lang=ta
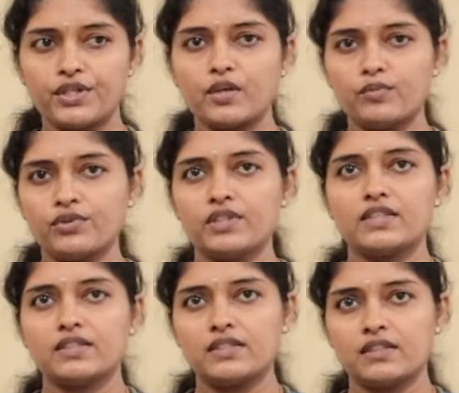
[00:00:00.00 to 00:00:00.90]
இருக்கும்போது
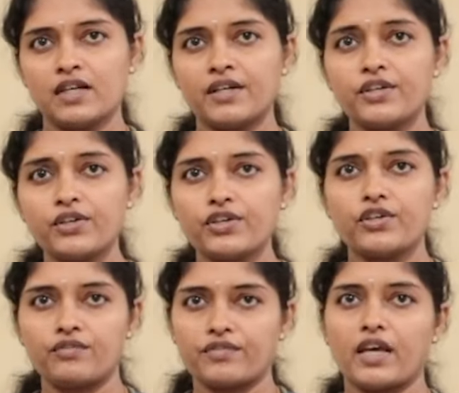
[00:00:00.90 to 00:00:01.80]
அந்த
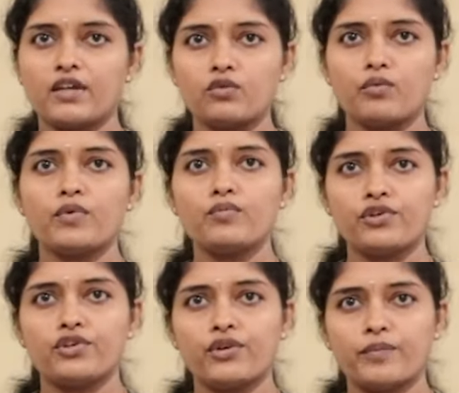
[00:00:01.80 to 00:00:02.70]
கண்டினியூட்டி ஆஃப் கேரும் ரொம்ப
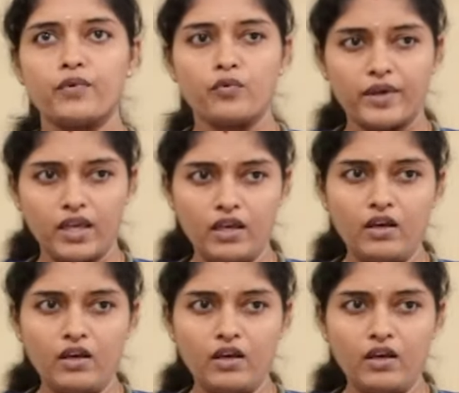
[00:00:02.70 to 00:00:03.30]
முக்கியம் எப்போவுமே